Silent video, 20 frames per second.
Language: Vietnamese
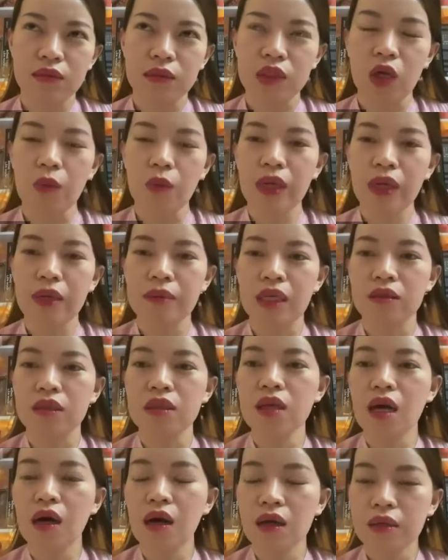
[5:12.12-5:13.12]
công nghiệp lần thứ
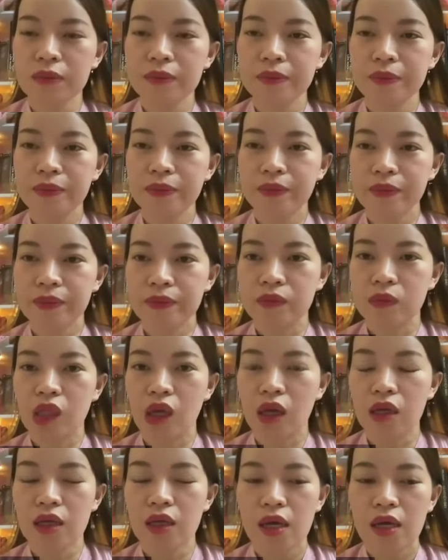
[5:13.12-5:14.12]
nhất đó. Ừ,
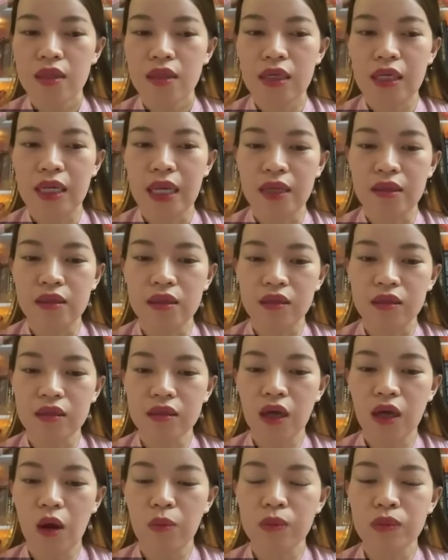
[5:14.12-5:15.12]
đấy. thì là những
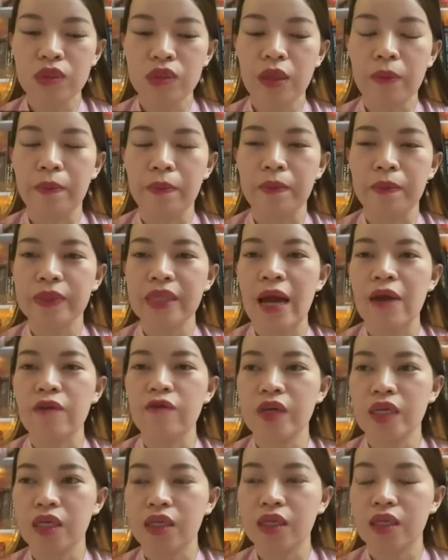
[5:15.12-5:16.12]
ông trùm tài
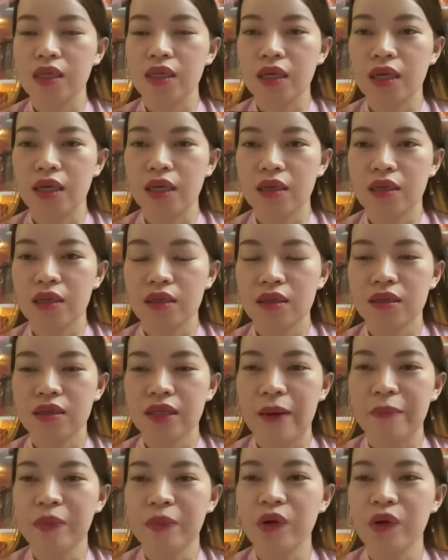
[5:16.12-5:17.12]
phiệt ha,
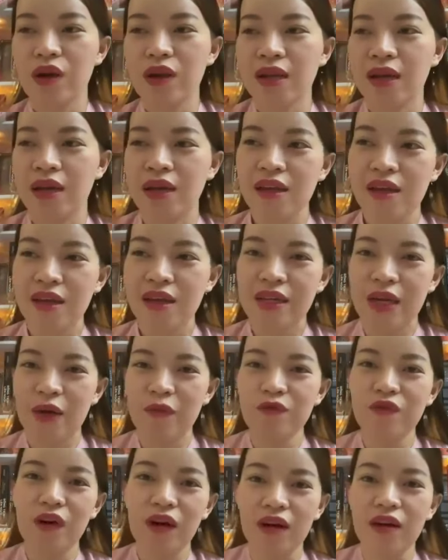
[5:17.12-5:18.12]
nắm gọi là
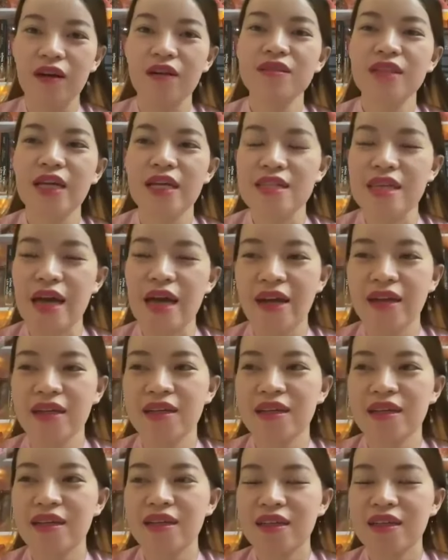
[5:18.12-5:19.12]
nắm phần lớn tài sản
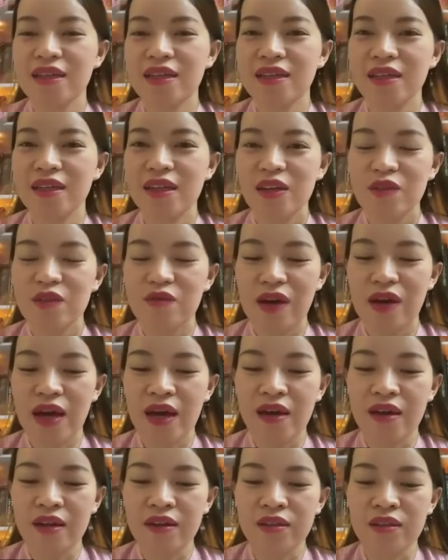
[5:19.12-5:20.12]
ha.
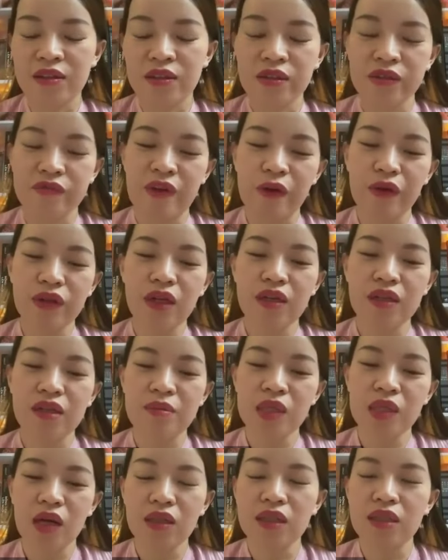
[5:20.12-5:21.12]
và vào cái thời
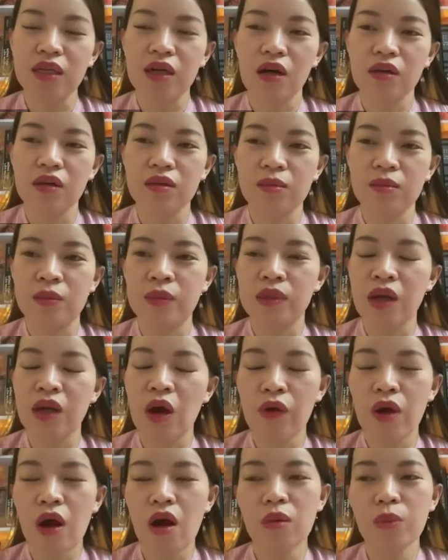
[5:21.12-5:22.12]
điểm đó thì
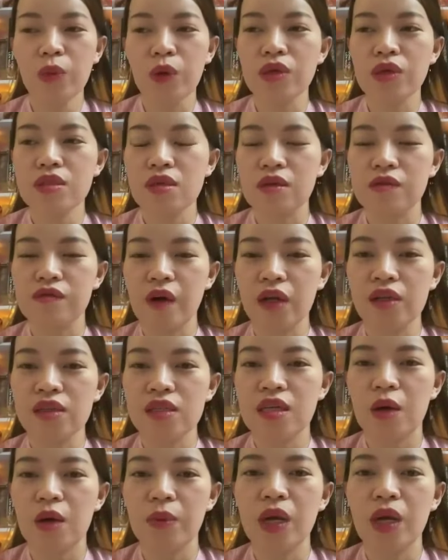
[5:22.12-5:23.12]
đâu đó có một cái sự phân chia
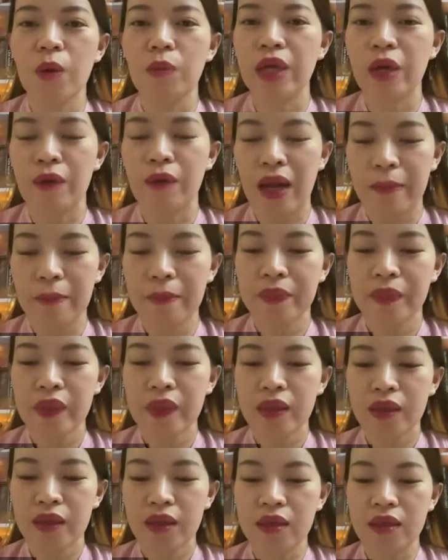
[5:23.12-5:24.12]
không có đồng đều lắm
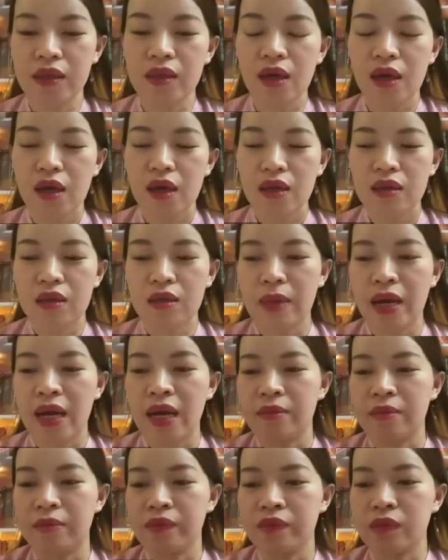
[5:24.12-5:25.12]
ừ. nhưng mà
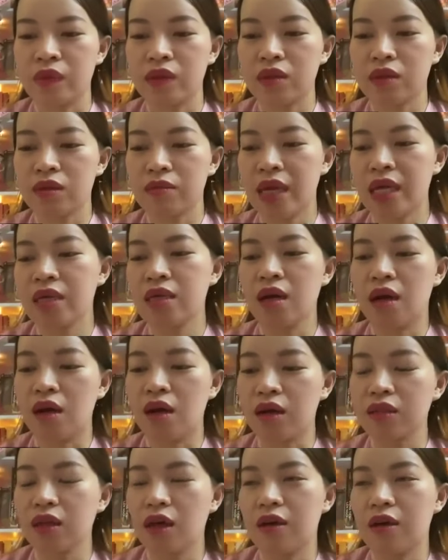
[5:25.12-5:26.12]
bây giờ
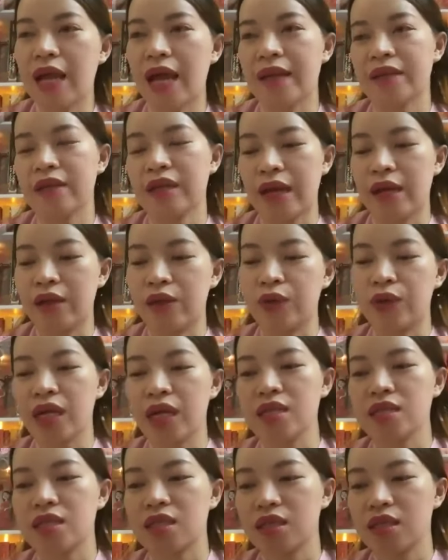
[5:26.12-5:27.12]
cái thời đại này rồi các
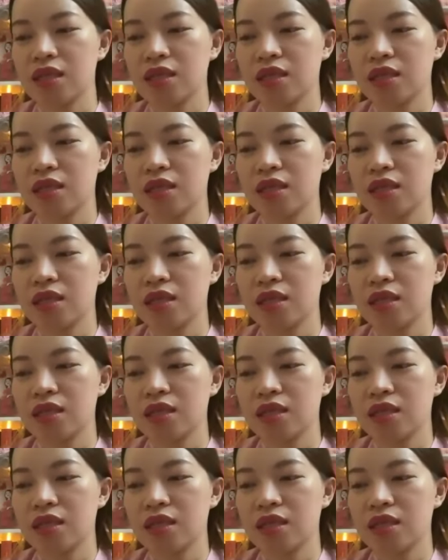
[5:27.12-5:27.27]
anh chị